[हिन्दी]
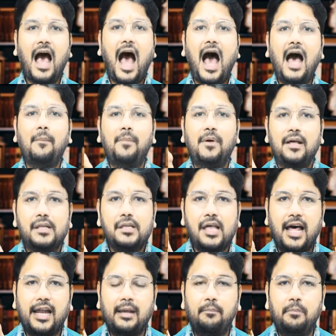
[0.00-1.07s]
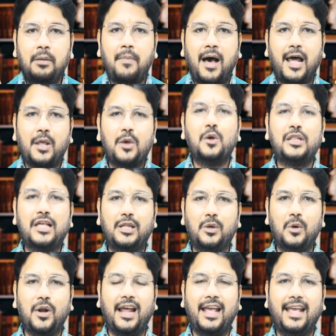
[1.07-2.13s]
आप सारी बीमारियों से
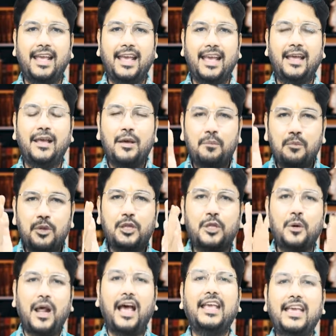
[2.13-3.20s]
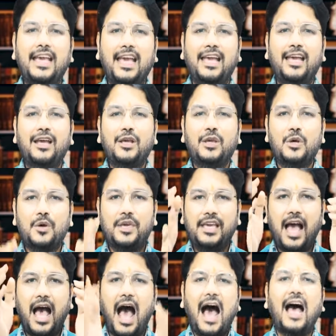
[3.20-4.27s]
दूर रहेंगे मुस्कुराइए क्योंकि
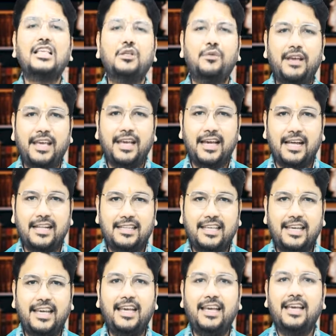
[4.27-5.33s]
आज वही कल थी